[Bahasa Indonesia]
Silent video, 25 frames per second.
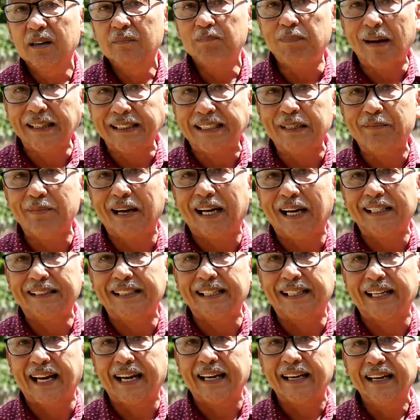Pasti
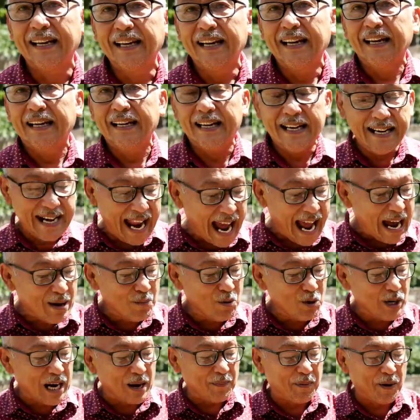menghasilkan.
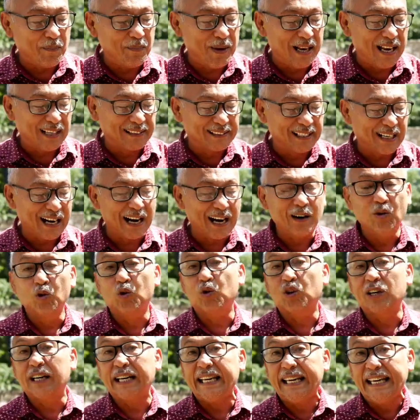Namun apabila terlalu
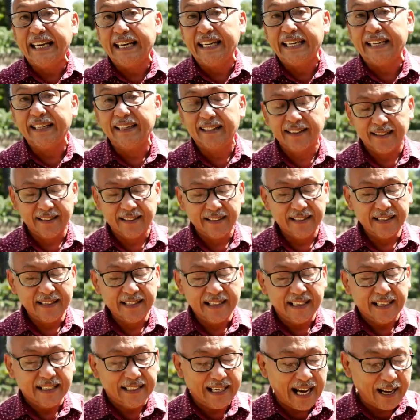kering
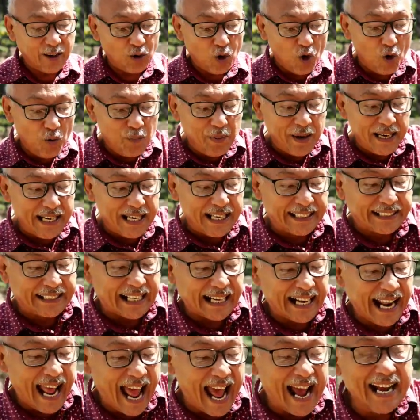dan ubi ini
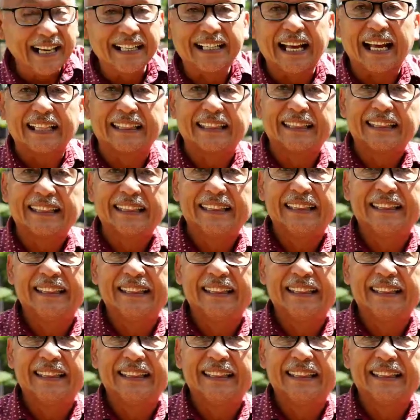terangkat,